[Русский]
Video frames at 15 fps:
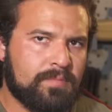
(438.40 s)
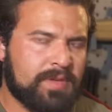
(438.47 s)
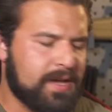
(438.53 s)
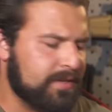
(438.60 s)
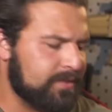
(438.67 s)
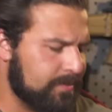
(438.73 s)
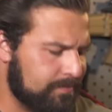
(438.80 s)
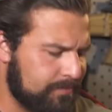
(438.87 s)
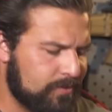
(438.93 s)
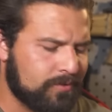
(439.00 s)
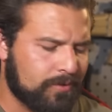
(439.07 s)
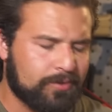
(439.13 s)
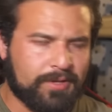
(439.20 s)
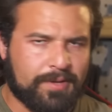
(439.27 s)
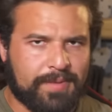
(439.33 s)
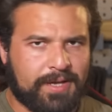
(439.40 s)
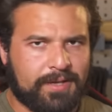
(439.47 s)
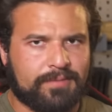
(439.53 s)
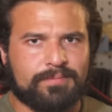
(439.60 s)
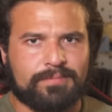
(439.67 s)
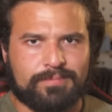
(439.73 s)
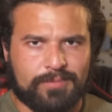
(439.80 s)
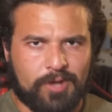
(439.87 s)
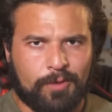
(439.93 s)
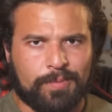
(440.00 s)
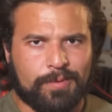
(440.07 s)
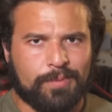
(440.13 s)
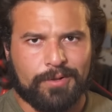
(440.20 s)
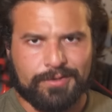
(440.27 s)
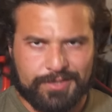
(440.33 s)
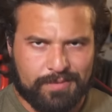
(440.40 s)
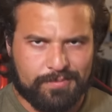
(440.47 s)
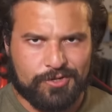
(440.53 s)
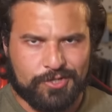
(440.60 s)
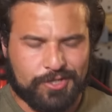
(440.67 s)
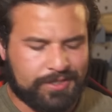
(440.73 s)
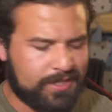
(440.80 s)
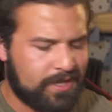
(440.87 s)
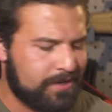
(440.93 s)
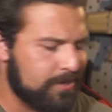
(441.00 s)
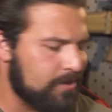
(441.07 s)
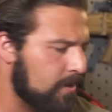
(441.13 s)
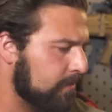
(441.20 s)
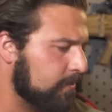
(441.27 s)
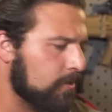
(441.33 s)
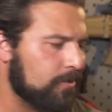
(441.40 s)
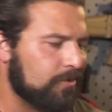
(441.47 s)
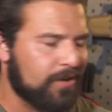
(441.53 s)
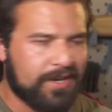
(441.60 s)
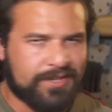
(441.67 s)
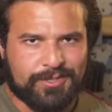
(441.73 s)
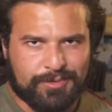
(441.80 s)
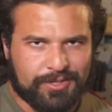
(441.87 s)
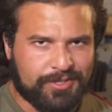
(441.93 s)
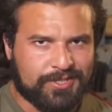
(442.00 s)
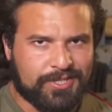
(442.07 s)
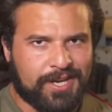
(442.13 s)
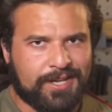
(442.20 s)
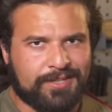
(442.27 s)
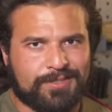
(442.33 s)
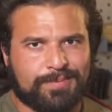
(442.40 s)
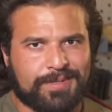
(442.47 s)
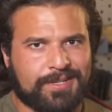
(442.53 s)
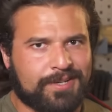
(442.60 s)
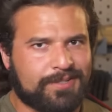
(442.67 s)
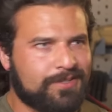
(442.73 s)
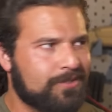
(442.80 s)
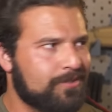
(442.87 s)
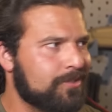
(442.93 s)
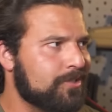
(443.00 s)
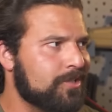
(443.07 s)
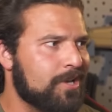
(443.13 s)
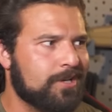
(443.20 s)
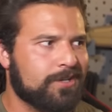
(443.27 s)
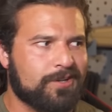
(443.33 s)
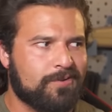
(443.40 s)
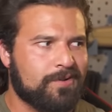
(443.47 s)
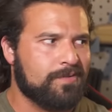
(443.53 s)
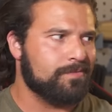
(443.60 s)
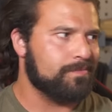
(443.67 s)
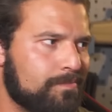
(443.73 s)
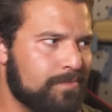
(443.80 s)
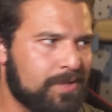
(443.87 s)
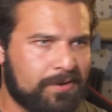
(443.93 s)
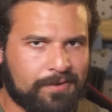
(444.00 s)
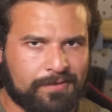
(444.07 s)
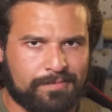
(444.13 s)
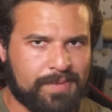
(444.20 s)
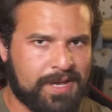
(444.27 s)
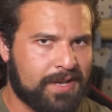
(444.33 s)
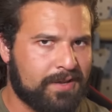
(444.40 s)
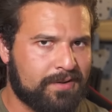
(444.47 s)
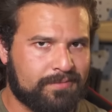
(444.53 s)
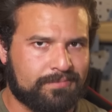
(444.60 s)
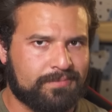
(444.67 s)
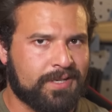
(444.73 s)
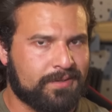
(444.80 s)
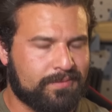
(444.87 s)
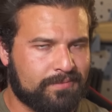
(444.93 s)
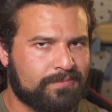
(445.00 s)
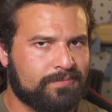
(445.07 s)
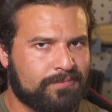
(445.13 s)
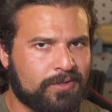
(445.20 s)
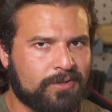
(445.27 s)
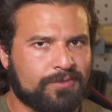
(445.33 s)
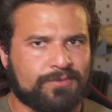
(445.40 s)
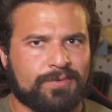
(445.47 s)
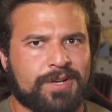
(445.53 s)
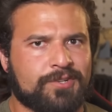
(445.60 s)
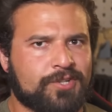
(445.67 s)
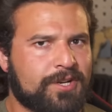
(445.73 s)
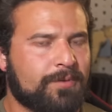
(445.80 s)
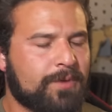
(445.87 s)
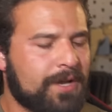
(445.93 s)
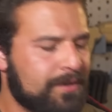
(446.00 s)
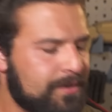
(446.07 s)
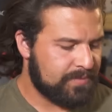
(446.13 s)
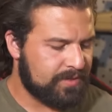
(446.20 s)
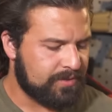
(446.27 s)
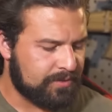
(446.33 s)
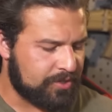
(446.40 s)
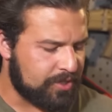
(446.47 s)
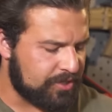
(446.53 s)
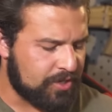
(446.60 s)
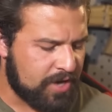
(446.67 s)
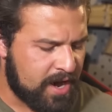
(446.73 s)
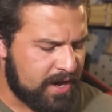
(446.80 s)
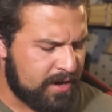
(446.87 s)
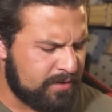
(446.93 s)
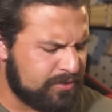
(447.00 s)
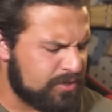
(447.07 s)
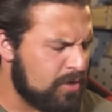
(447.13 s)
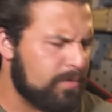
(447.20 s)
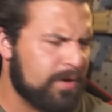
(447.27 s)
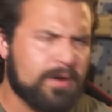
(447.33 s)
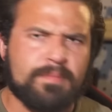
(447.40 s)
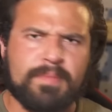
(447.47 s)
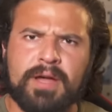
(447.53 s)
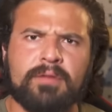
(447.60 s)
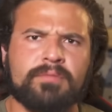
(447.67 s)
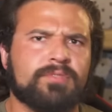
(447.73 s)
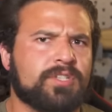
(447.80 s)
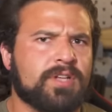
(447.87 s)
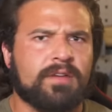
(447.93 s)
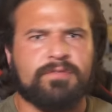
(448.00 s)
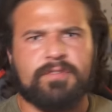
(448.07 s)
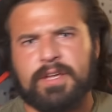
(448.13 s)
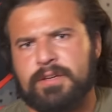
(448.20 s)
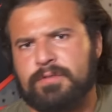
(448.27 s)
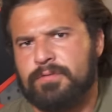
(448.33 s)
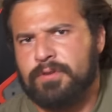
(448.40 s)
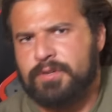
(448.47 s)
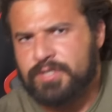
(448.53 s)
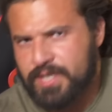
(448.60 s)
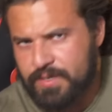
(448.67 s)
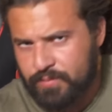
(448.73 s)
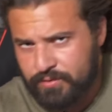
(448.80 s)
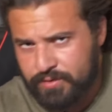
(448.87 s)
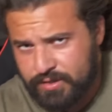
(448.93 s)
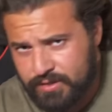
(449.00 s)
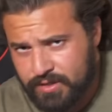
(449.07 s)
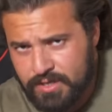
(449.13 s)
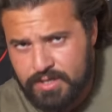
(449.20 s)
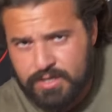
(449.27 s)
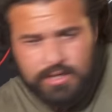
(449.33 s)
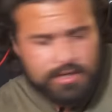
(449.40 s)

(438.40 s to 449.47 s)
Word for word: Это грубо изготовленный пистолет-пулемет со свободным затвором. Зачем ему крутые прицельные приспособления, если из него стреляют, как правило, с близкого расстояния? Здесь только целик с мушкой, даже некуда установить, например,